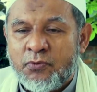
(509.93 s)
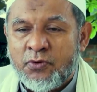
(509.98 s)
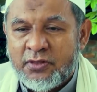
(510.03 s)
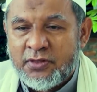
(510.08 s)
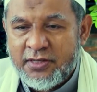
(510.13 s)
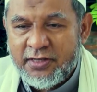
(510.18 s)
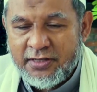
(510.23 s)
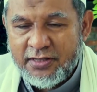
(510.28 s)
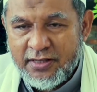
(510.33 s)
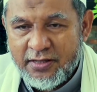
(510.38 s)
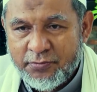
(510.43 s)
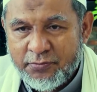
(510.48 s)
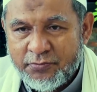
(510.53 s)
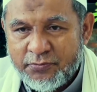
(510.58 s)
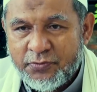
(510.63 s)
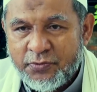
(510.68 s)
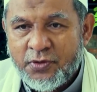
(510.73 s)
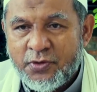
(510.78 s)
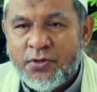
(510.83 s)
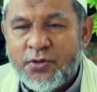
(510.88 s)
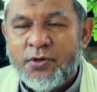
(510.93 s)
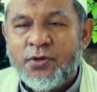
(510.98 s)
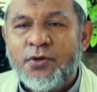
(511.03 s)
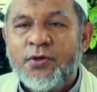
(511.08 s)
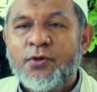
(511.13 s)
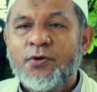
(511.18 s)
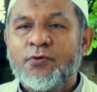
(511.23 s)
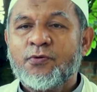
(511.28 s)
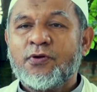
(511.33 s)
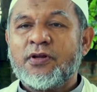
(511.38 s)
buat kita.
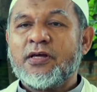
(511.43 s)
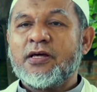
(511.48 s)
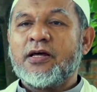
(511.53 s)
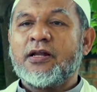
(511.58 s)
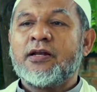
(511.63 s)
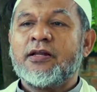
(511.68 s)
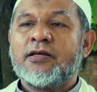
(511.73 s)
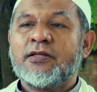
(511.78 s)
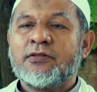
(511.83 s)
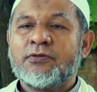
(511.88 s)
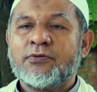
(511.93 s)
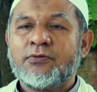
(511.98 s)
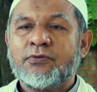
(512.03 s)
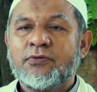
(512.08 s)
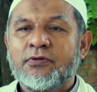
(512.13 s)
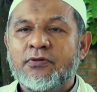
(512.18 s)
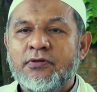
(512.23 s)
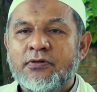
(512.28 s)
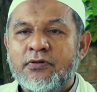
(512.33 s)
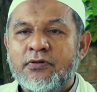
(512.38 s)
Oleh karena itu,